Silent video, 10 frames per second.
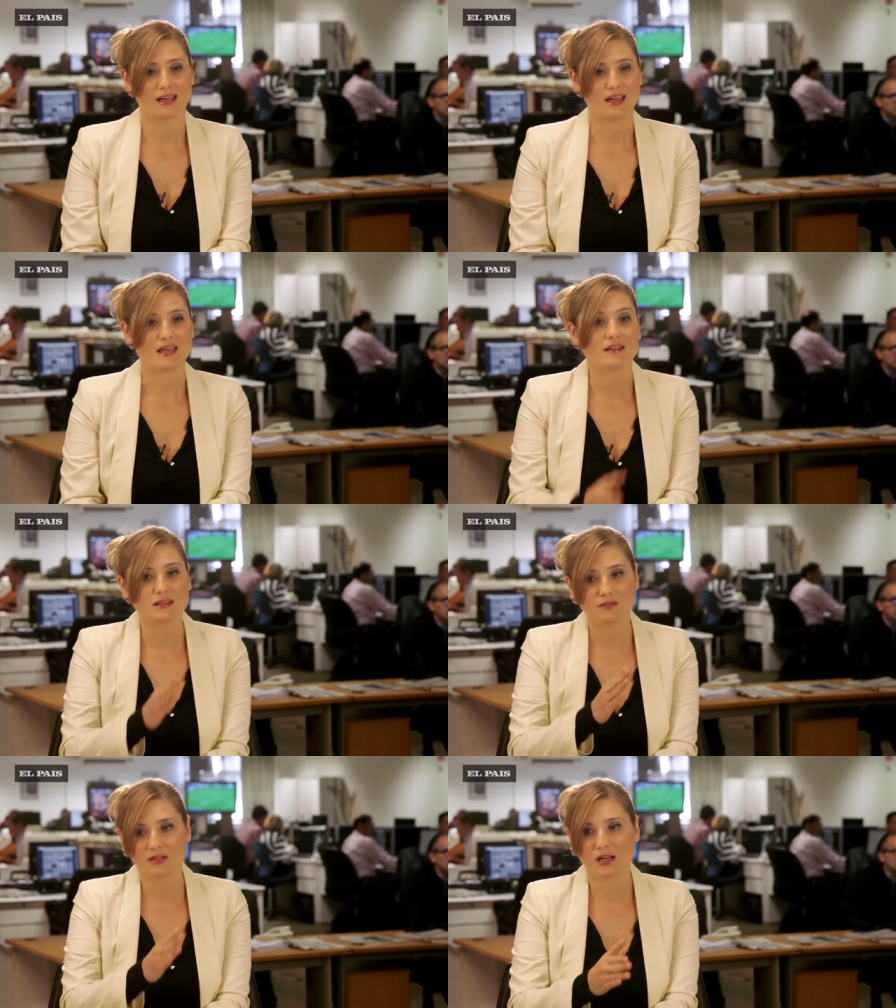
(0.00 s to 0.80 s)
e
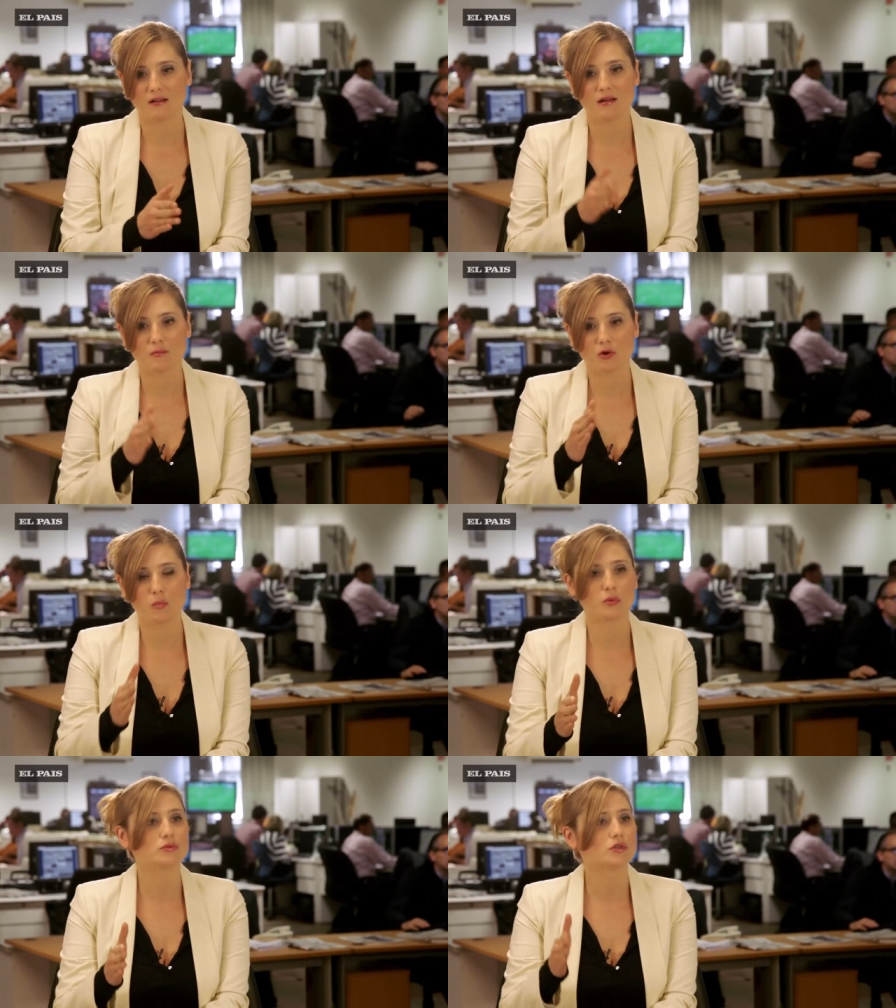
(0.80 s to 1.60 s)
identificábamos
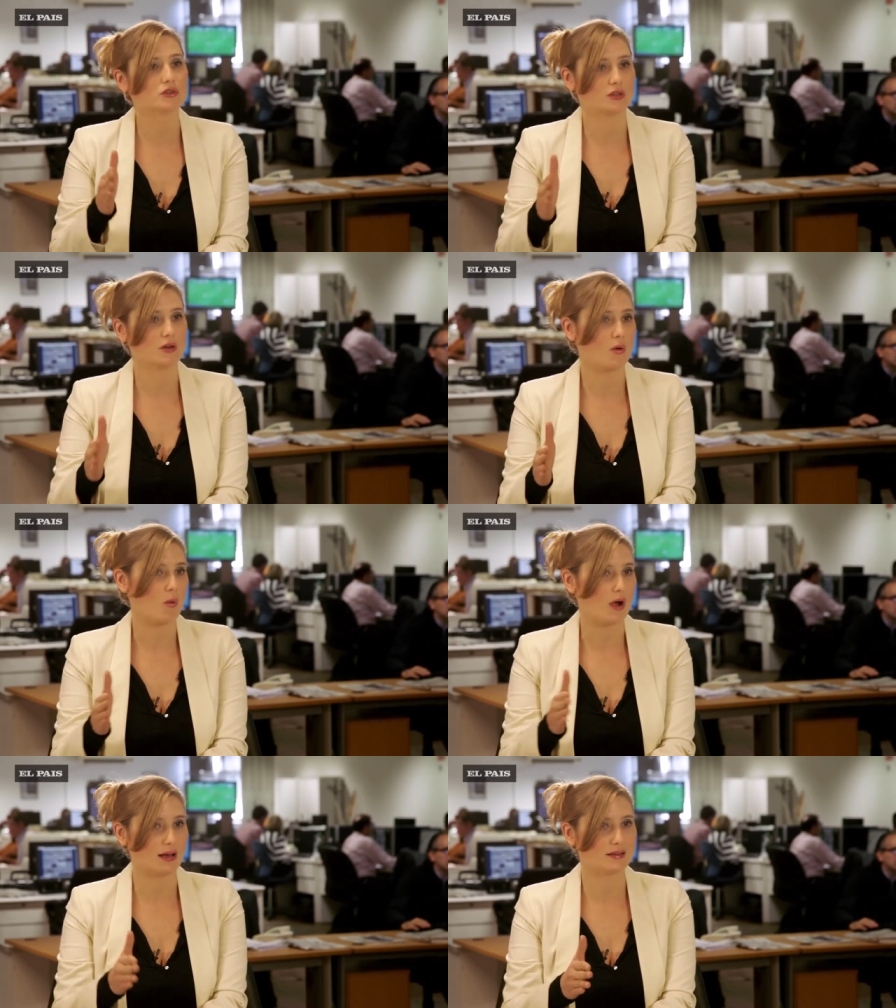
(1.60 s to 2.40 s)
puntos en los
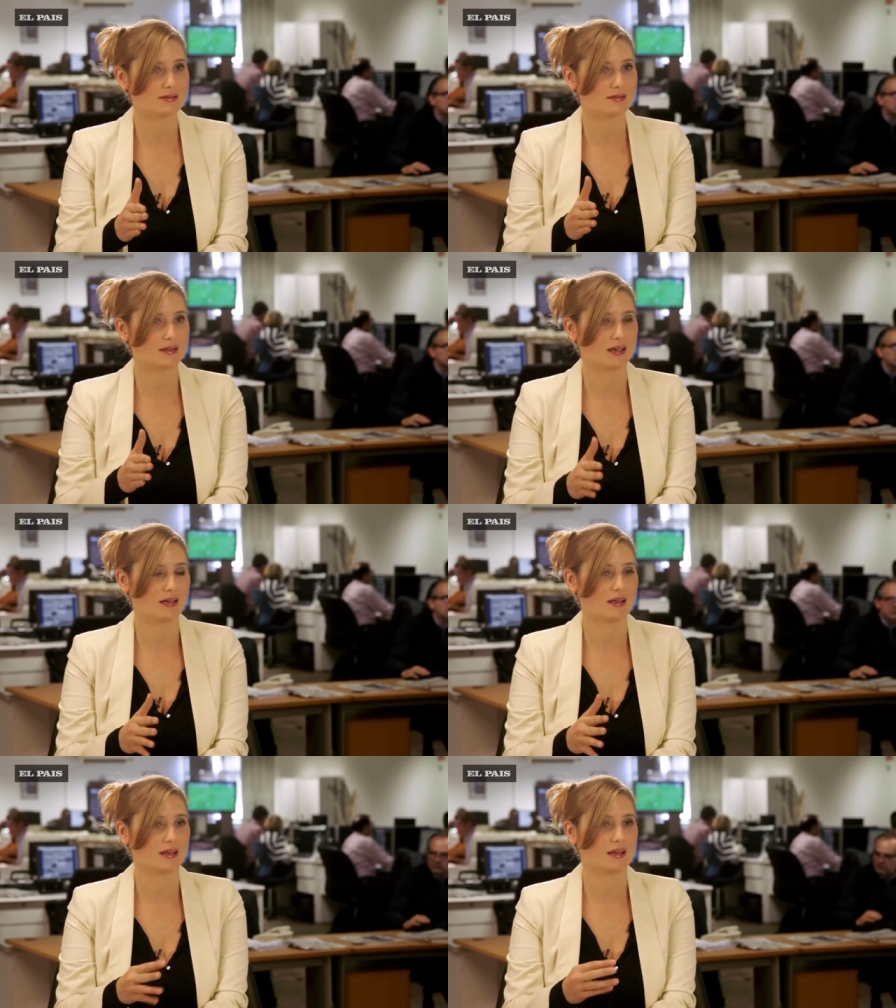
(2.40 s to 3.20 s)
cuales
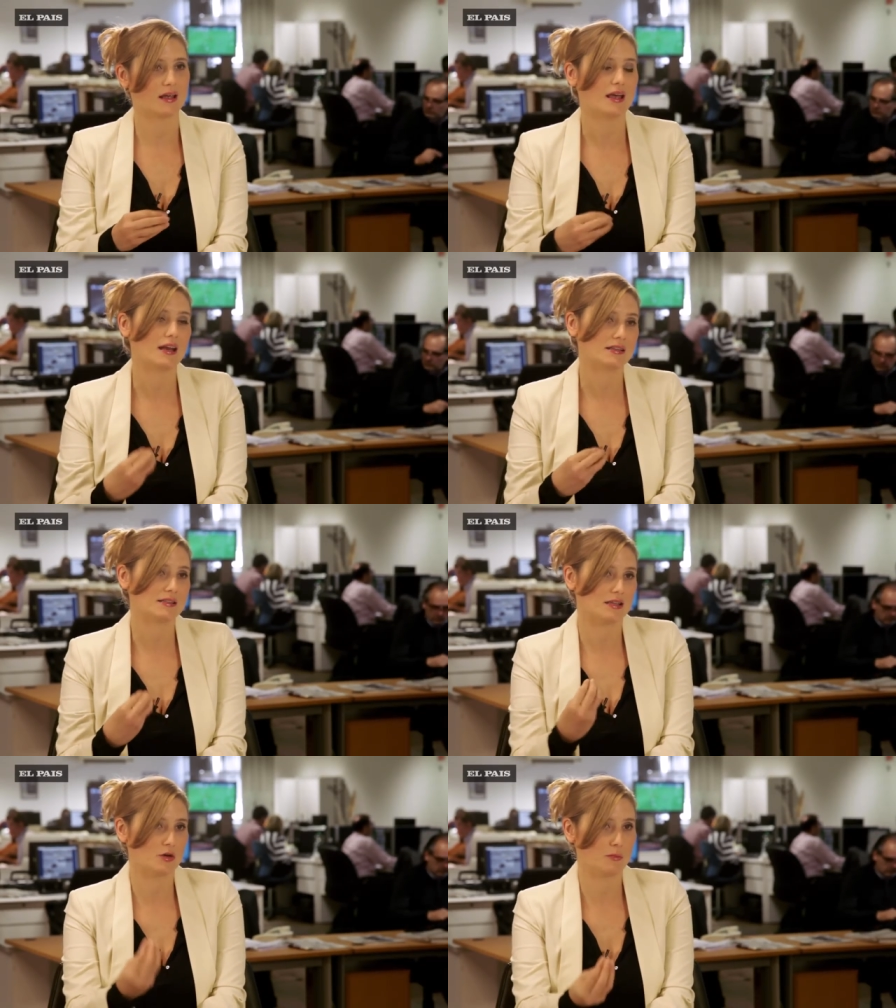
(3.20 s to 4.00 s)
eh, era
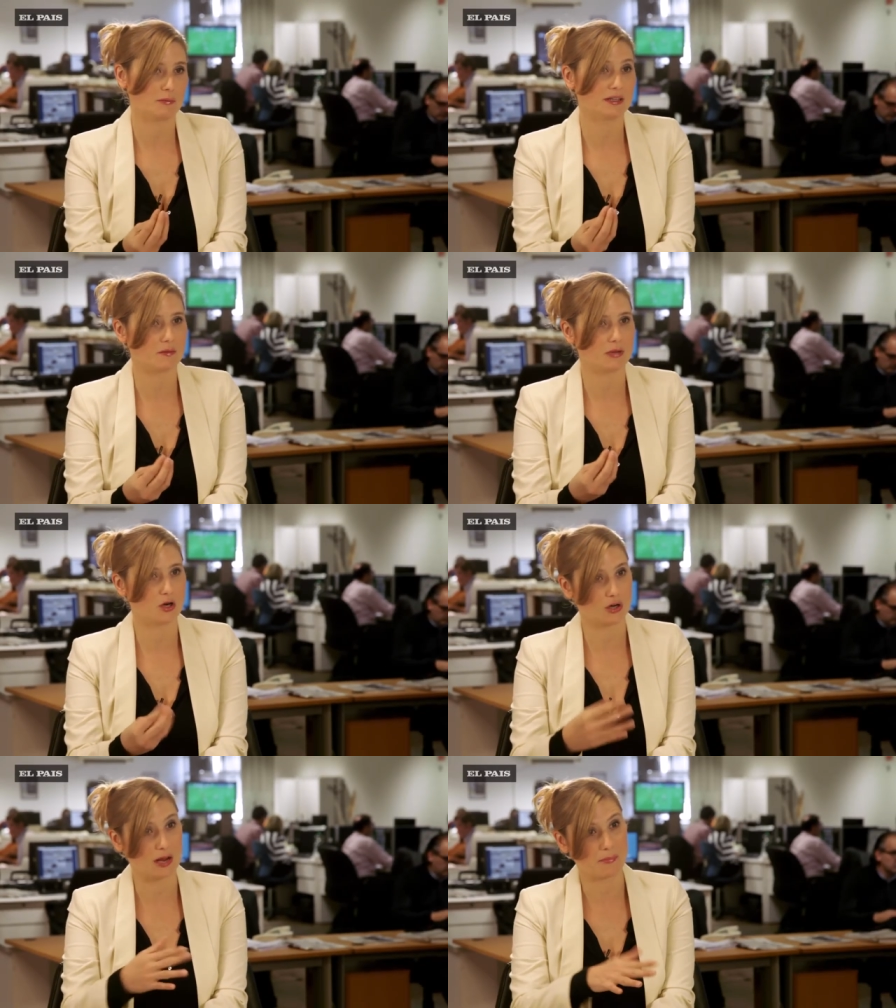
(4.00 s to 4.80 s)
necesario implementar
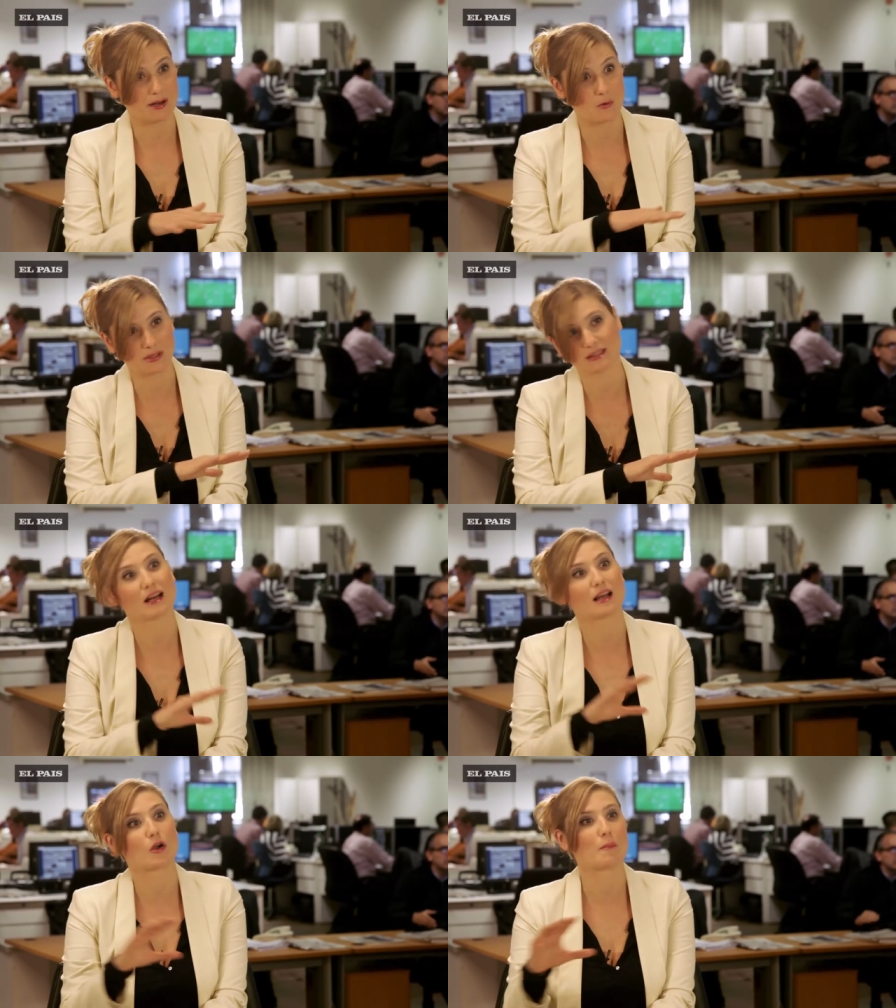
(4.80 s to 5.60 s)
mejoras para aumentar
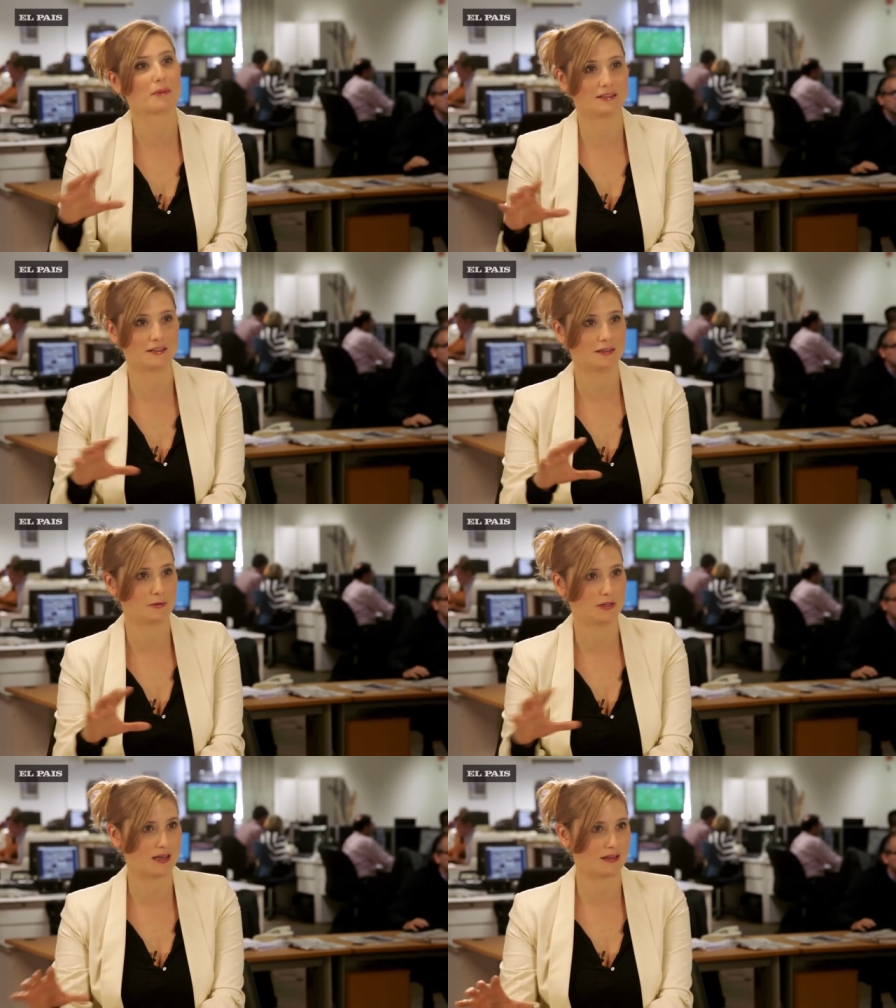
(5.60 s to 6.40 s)
la
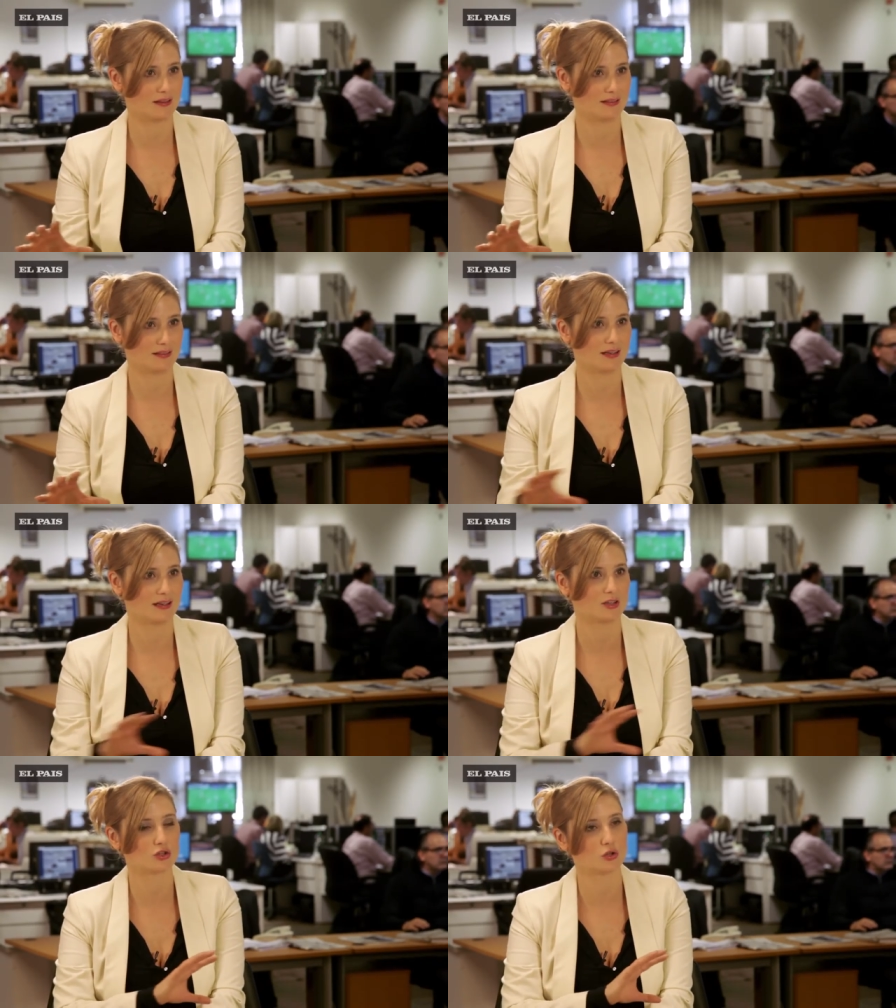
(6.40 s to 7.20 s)
competitividad
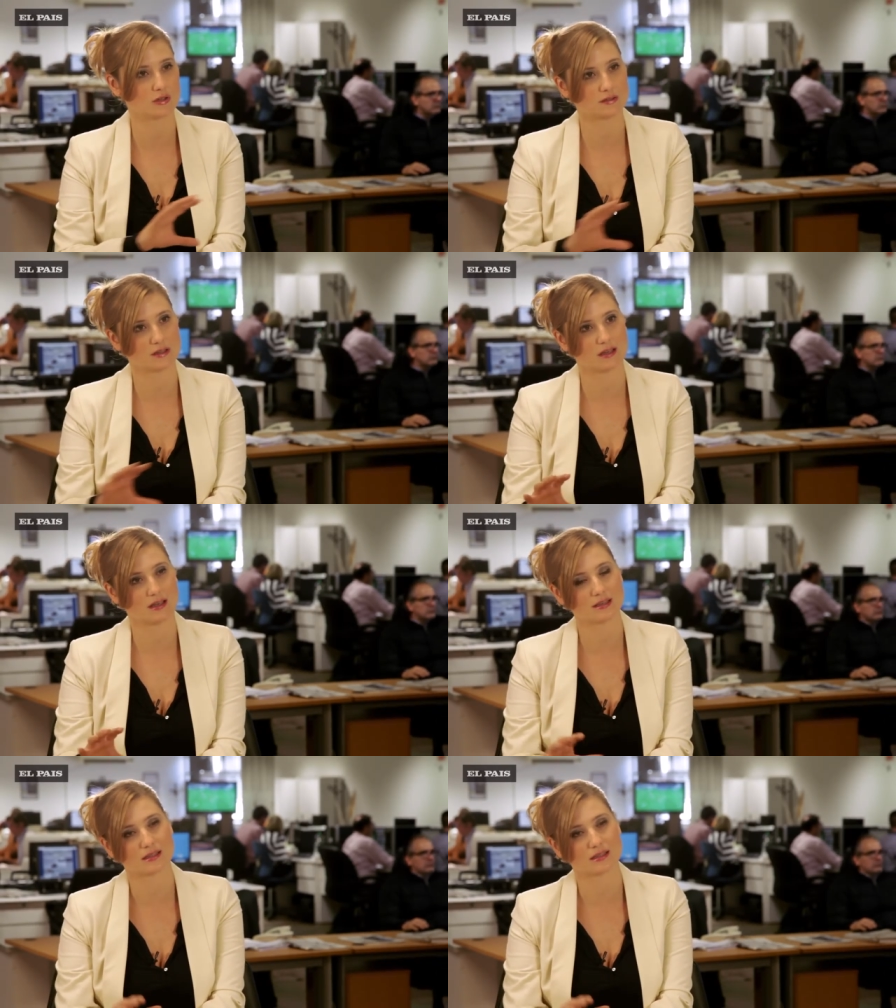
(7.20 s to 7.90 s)
de toda esa,